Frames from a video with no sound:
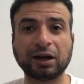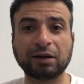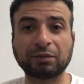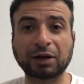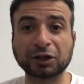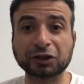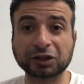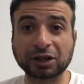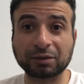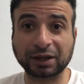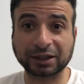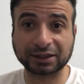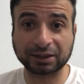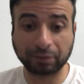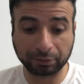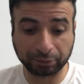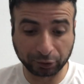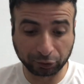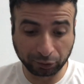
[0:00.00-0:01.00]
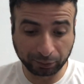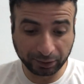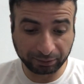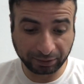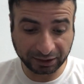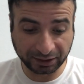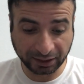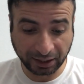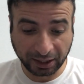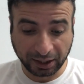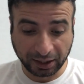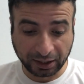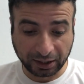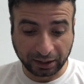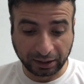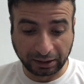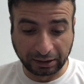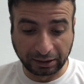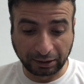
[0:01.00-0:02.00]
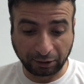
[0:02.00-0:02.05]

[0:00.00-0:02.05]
معلش انا بحسبها بالروبل بس آه،